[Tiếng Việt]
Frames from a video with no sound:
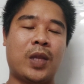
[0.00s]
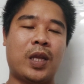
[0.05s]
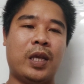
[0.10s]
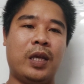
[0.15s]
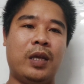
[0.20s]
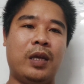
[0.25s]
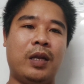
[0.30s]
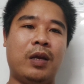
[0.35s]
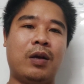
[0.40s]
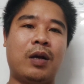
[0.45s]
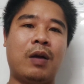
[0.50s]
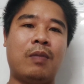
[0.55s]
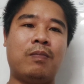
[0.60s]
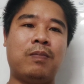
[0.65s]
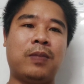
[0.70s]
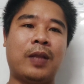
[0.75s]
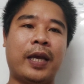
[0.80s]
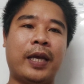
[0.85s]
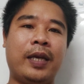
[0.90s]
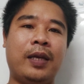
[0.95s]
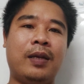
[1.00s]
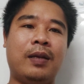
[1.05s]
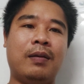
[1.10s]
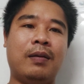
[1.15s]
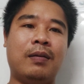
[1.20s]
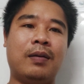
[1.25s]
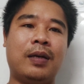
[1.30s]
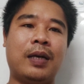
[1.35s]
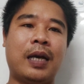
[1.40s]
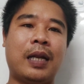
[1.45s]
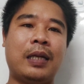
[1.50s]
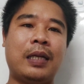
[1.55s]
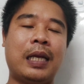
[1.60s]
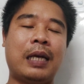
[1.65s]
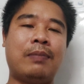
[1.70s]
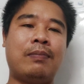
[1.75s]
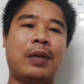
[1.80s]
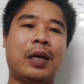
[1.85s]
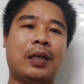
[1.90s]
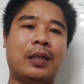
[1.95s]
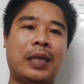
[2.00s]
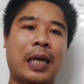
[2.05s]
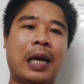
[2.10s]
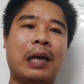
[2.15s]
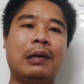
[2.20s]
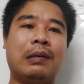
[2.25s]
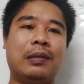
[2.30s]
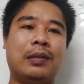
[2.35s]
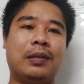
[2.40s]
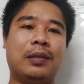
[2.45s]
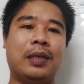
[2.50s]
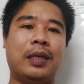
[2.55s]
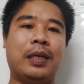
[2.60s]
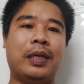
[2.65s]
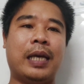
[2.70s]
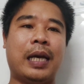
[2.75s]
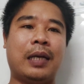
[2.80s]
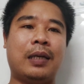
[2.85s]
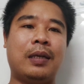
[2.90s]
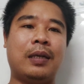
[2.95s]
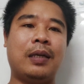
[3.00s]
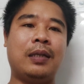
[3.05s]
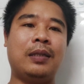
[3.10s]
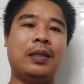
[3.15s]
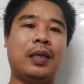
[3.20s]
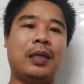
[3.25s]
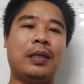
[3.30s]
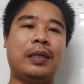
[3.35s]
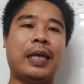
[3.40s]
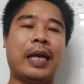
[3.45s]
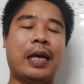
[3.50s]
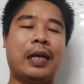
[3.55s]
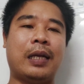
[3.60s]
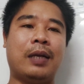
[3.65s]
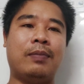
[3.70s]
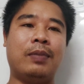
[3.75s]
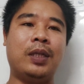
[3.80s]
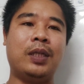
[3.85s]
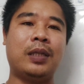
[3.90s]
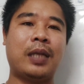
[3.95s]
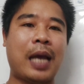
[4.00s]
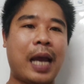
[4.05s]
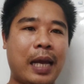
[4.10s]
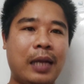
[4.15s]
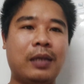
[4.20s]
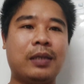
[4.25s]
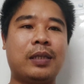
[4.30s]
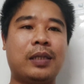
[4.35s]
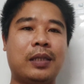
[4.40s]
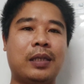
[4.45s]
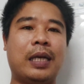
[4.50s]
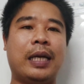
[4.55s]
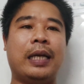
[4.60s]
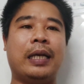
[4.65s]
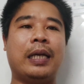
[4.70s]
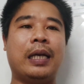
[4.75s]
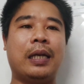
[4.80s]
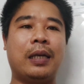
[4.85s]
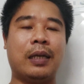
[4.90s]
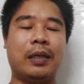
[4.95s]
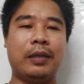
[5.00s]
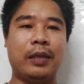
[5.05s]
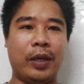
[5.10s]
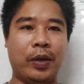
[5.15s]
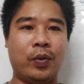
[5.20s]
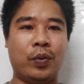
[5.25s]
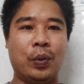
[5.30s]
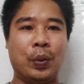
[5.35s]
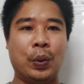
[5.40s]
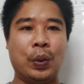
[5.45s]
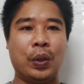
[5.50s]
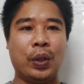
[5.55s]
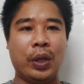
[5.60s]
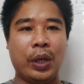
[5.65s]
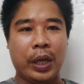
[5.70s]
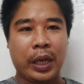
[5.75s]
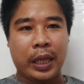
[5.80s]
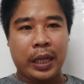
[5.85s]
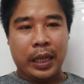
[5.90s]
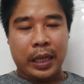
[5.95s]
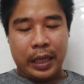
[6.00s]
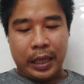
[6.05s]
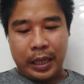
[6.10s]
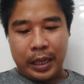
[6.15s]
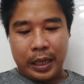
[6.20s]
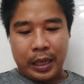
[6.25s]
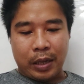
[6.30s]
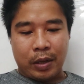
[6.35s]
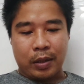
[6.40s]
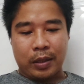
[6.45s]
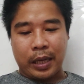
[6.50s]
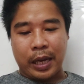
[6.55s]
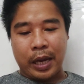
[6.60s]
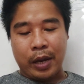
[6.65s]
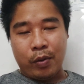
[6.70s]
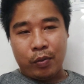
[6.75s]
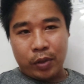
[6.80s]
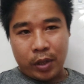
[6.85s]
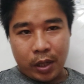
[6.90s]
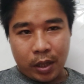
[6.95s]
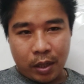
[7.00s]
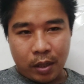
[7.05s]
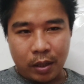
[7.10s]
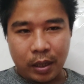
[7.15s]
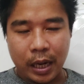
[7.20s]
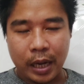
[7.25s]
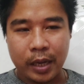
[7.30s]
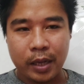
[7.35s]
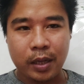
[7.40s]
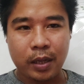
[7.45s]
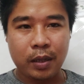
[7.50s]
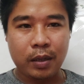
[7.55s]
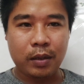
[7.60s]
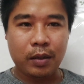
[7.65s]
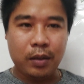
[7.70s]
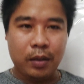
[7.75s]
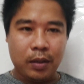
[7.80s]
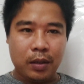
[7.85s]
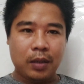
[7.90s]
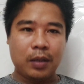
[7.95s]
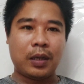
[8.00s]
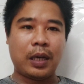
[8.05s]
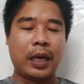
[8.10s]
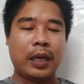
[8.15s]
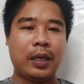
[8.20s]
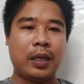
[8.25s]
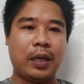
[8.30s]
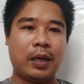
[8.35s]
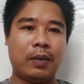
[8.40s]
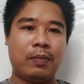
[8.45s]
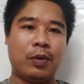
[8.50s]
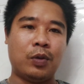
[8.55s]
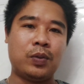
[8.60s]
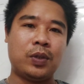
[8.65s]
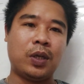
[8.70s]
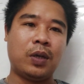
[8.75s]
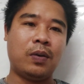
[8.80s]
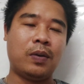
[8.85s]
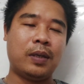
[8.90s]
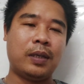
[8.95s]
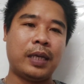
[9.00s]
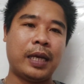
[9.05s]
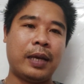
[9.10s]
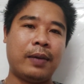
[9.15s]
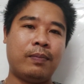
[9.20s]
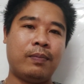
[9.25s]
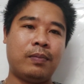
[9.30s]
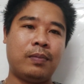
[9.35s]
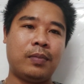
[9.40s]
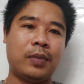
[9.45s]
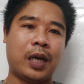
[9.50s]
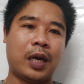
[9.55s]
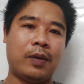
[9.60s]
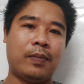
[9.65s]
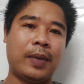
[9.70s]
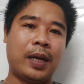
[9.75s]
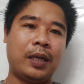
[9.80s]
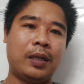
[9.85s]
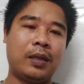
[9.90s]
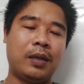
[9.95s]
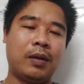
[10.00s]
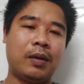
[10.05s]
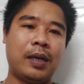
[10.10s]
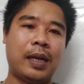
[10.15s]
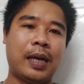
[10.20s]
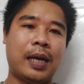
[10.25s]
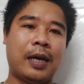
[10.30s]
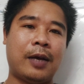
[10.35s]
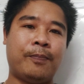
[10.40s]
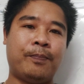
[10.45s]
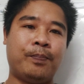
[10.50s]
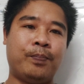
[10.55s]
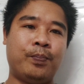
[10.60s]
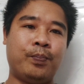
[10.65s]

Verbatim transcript: thì nó không thấy được cái ánh nắng mặt trời thì dẫn đến tình trạng là mít thái nó sẽ đen rất là nhiều thì à, theo như cái cái à, một số anh em khờ manh nói là